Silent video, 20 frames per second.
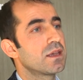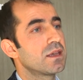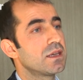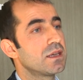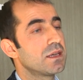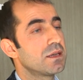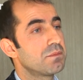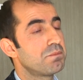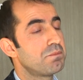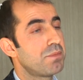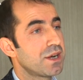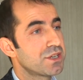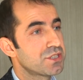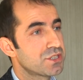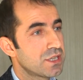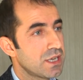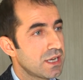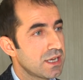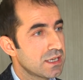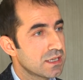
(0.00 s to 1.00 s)
e,
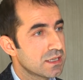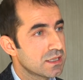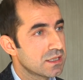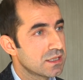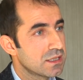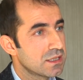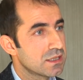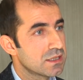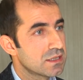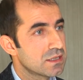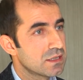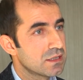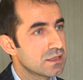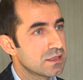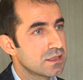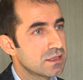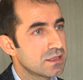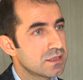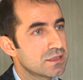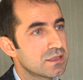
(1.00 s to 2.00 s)
başta
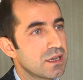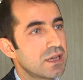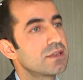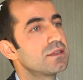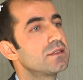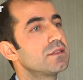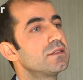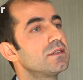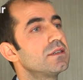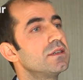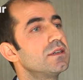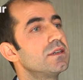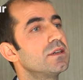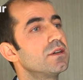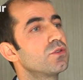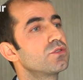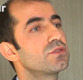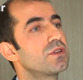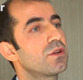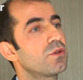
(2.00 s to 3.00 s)
e, e, Sayın
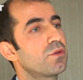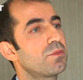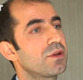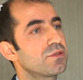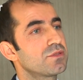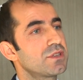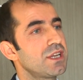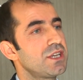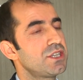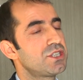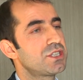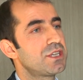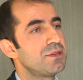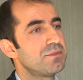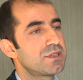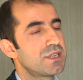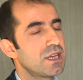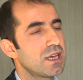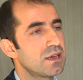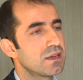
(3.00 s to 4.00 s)
e, Öcalan olmak üzere hiç
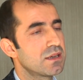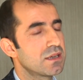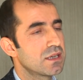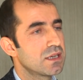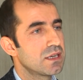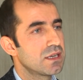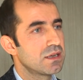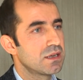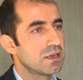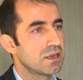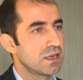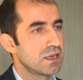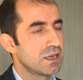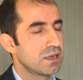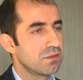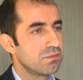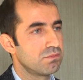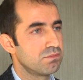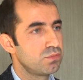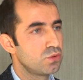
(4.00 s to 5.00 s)
kimse e,
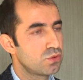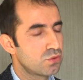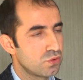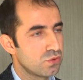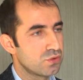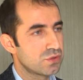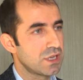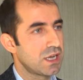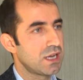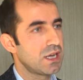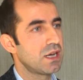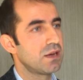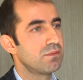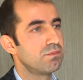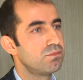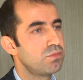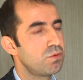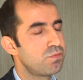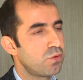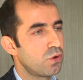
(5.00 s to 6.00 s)
bu tuzağa,
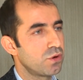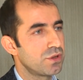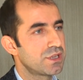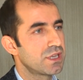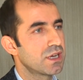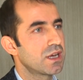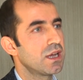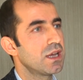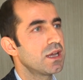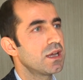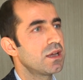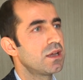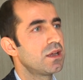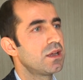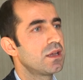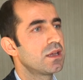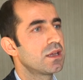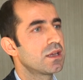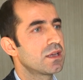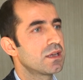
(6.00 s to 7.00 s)
bu politikaya
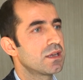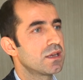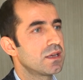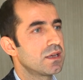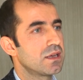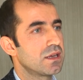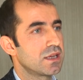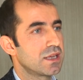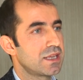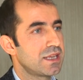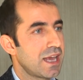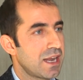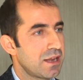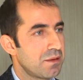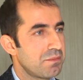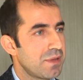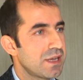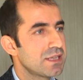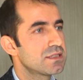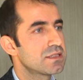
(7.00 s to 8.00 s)
e,
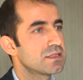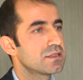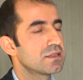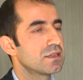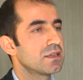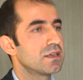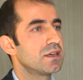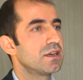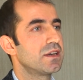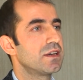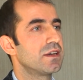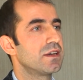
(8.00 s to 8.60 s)
gelmez e,